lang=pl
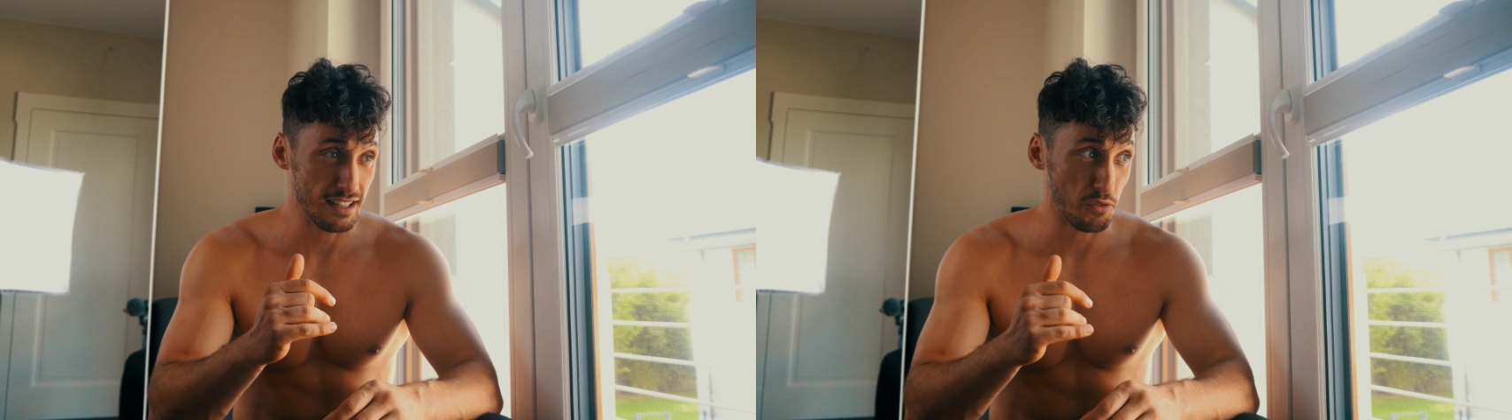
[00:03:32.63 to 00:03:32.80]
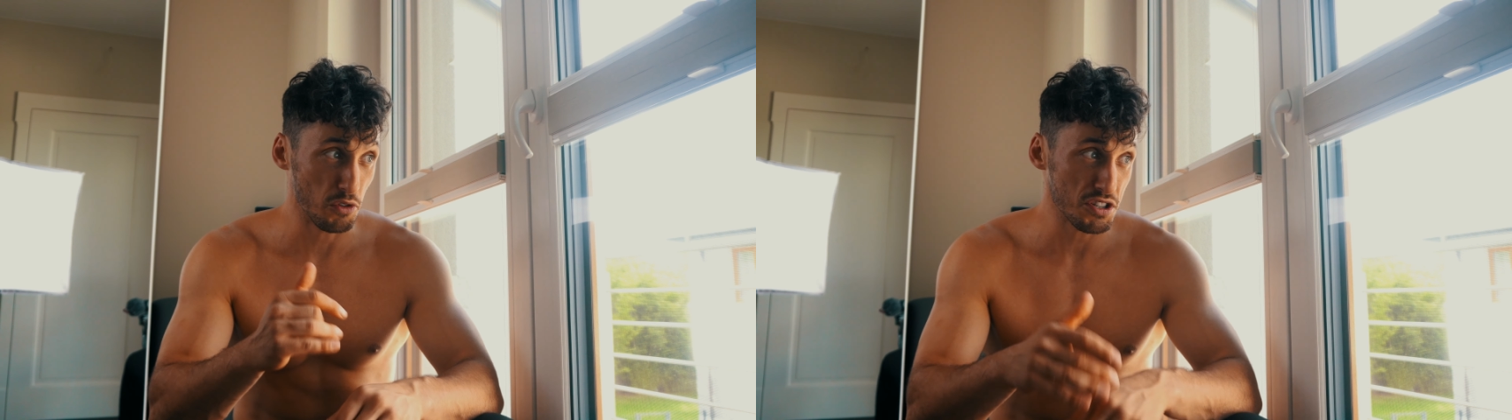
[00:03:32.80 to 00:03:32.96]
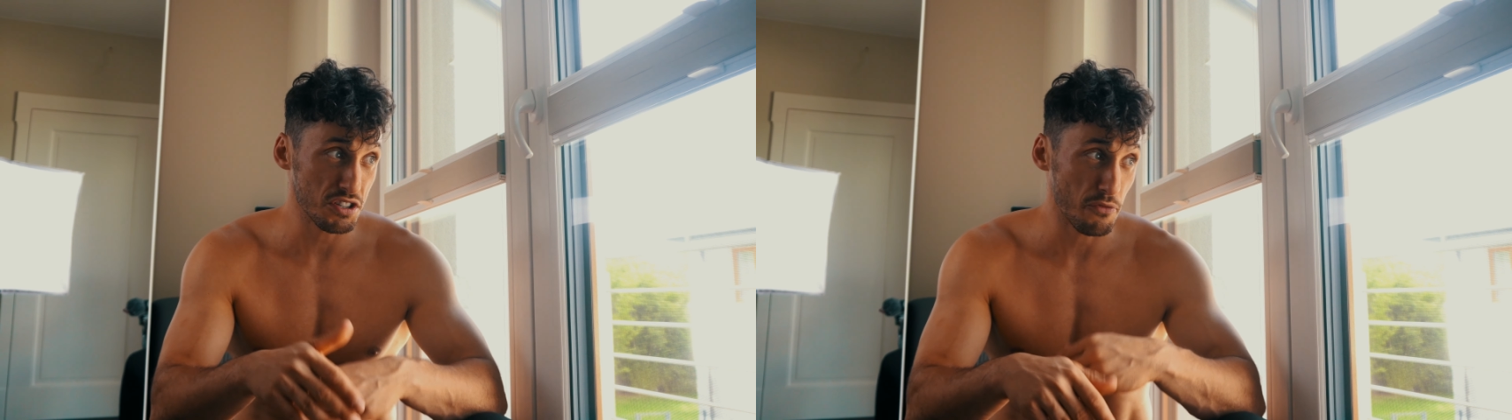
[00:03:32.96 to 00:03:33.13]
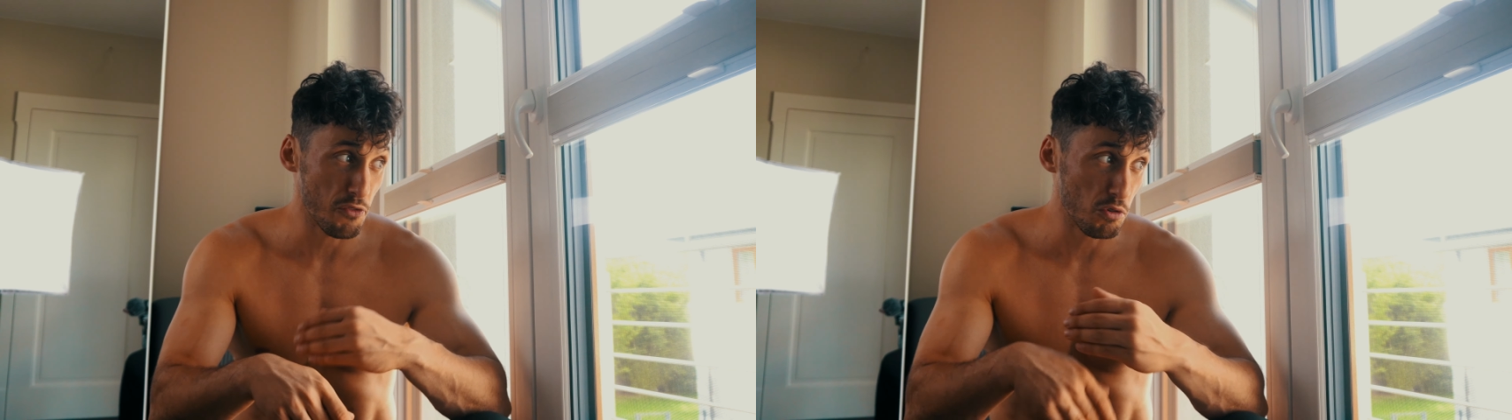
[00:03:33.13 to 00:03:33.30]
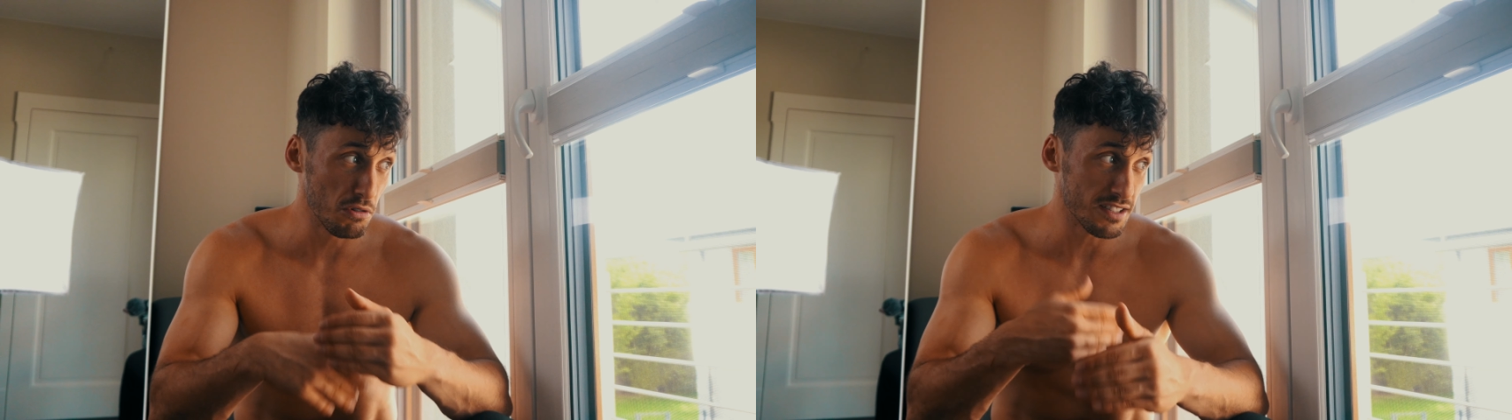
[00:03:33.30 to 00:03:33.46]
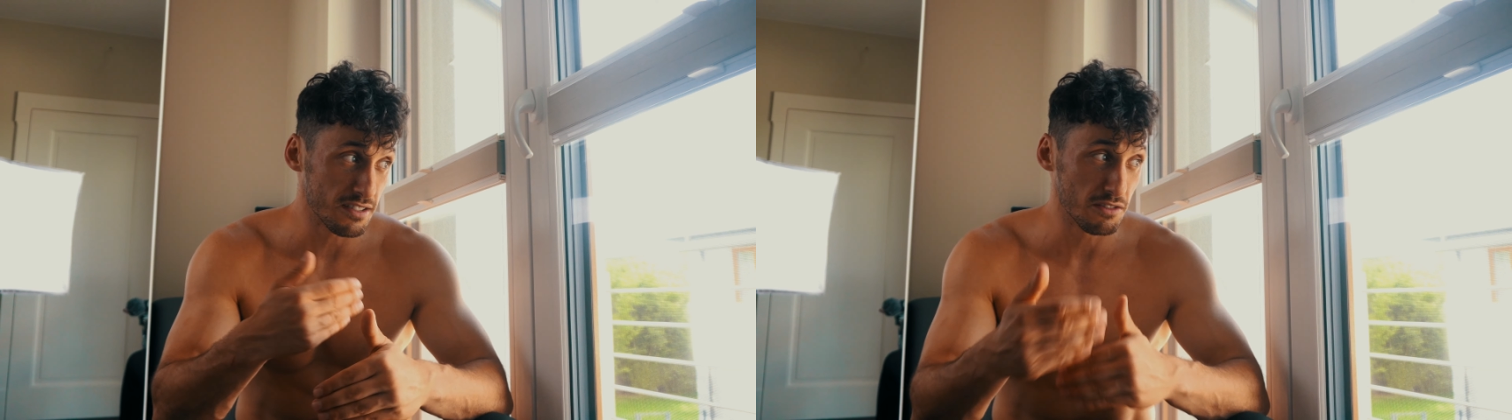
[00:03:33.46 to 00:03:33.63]
tworzyć w
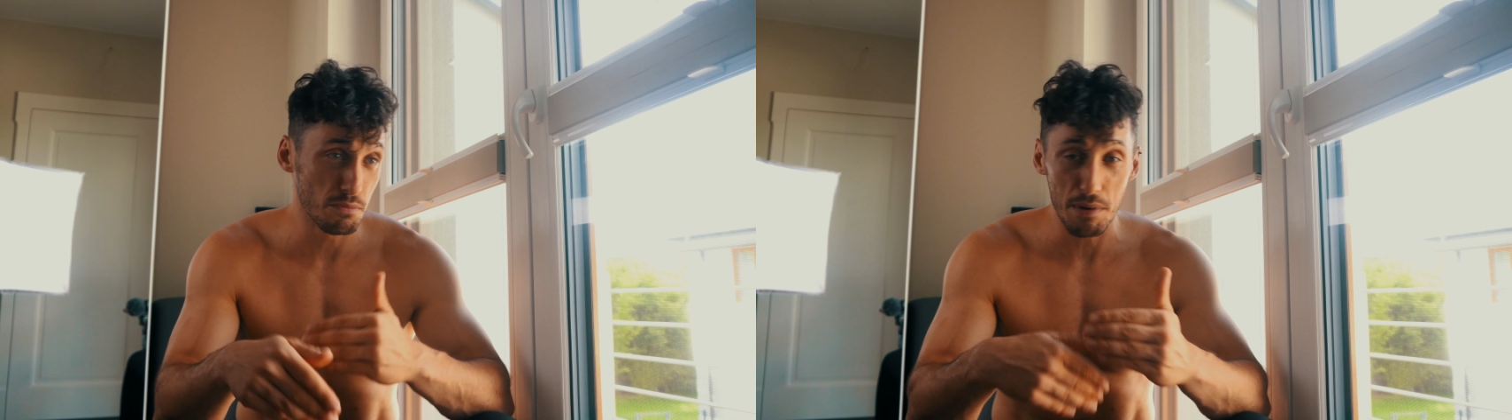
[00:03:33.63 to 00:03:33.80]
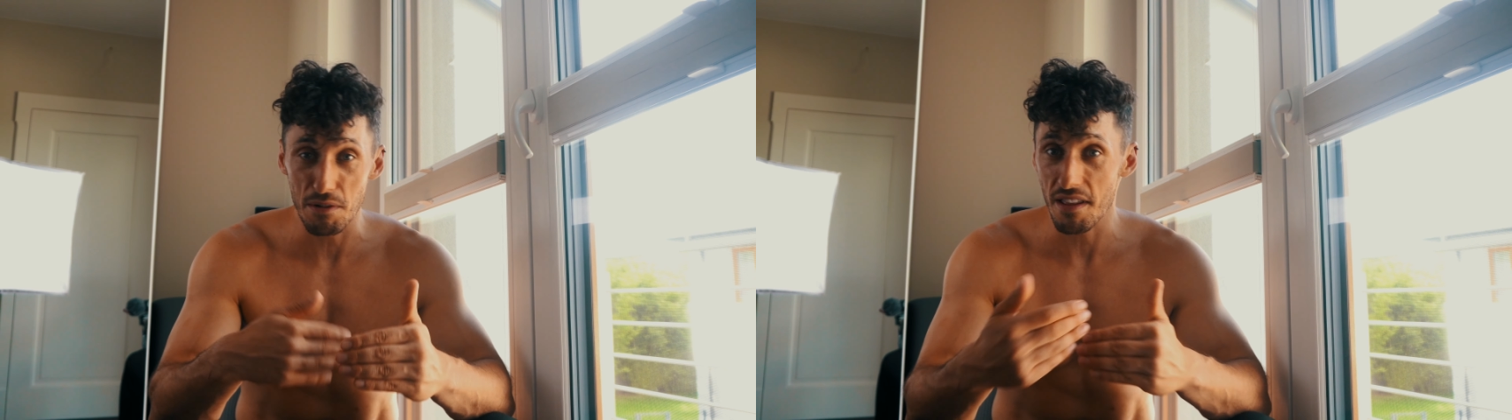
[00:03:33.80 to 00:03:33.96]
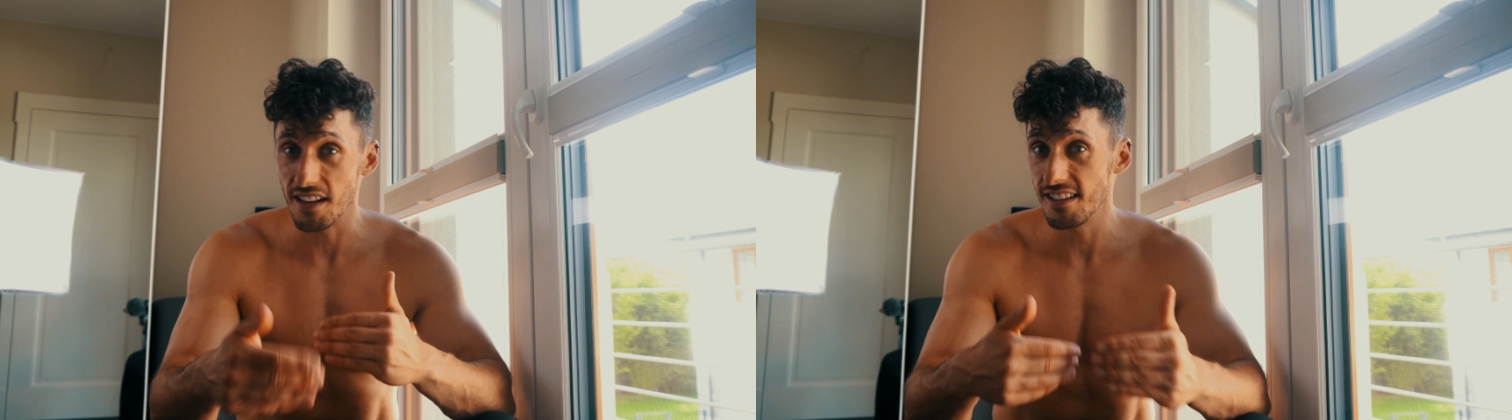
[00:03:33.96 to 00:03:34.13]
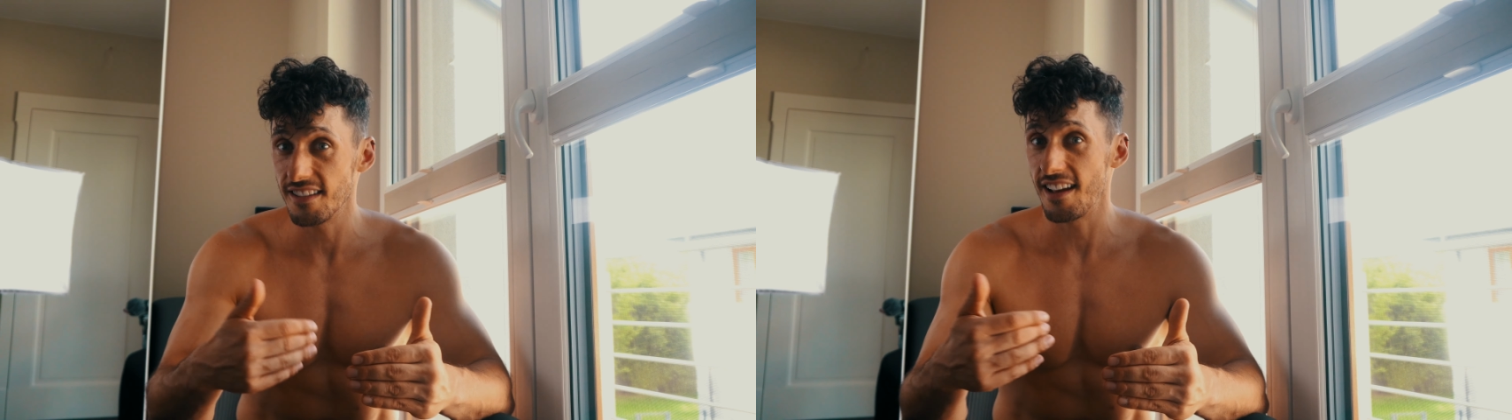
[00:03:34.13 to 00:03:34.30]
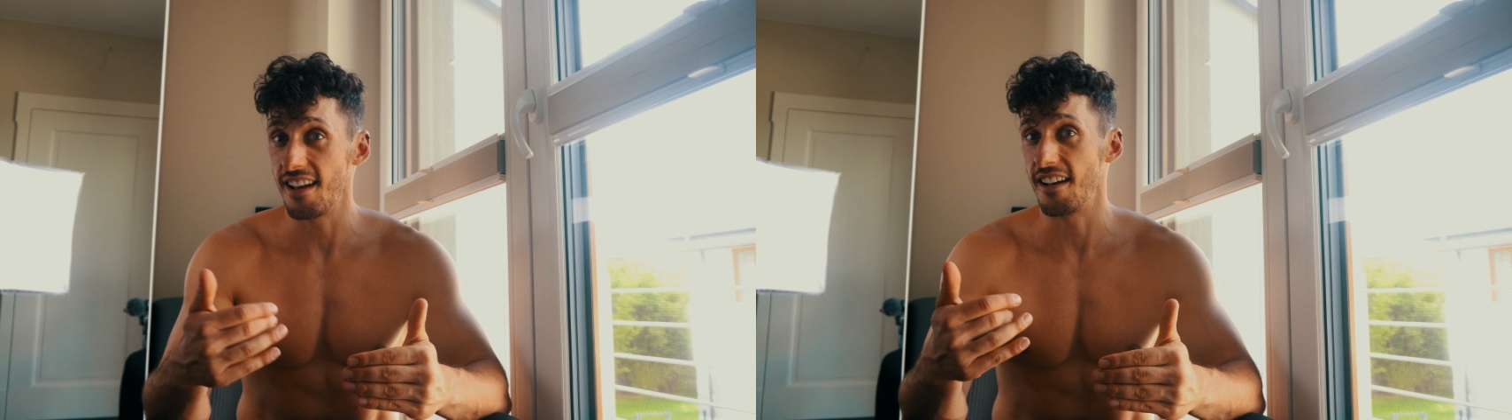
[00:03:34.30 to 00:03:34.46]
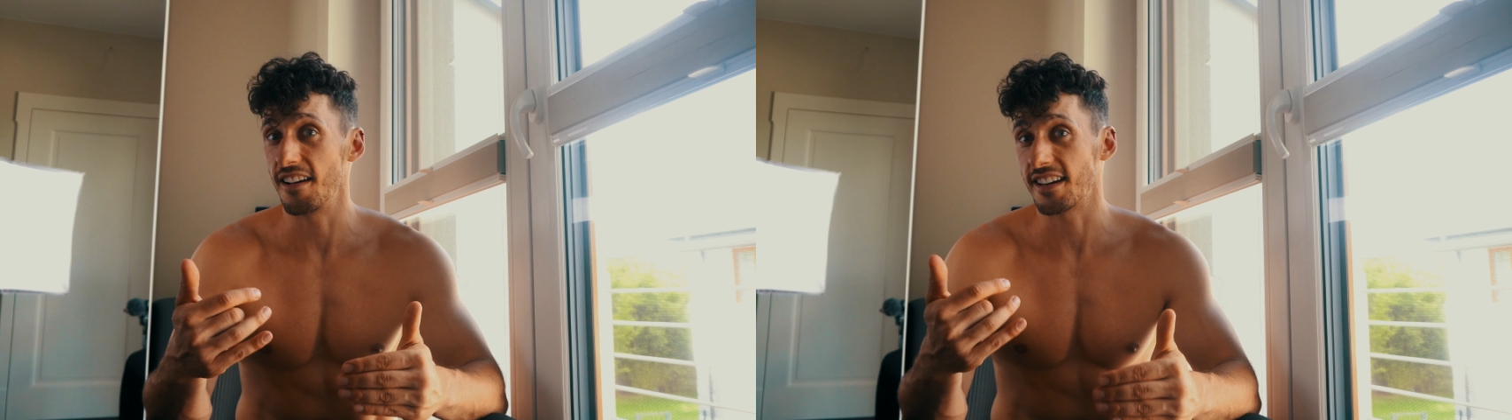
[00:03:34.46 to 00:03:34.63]
ogóle zupełnie inne